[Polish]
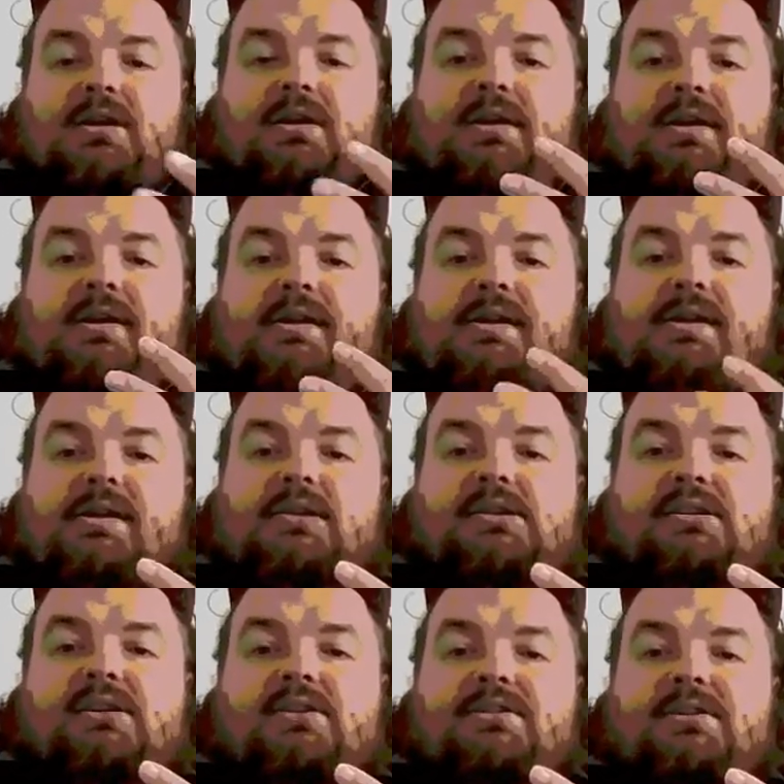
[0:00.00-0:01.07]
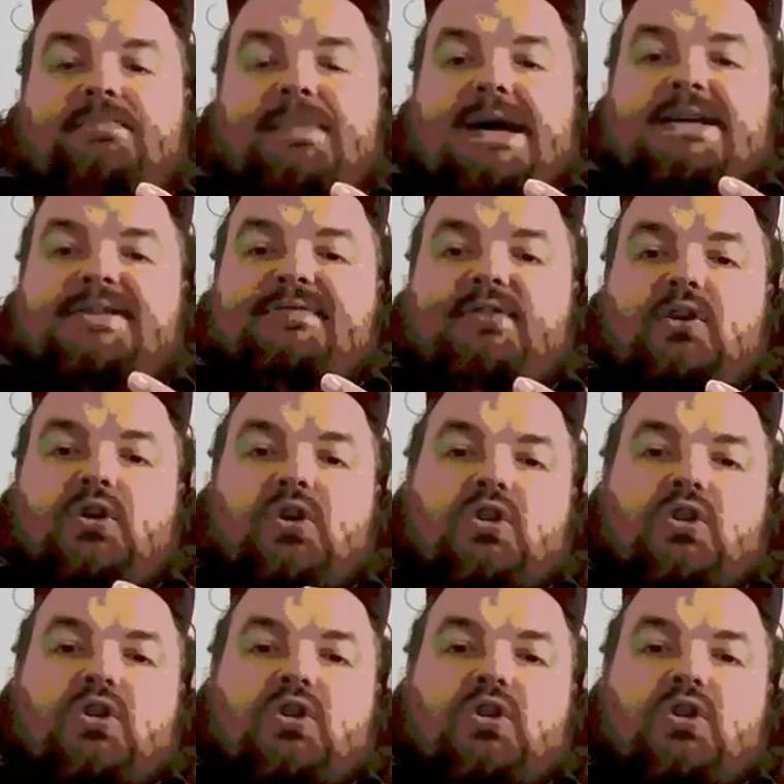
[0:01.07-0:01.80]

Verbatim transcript: Y, drodzy Państwo,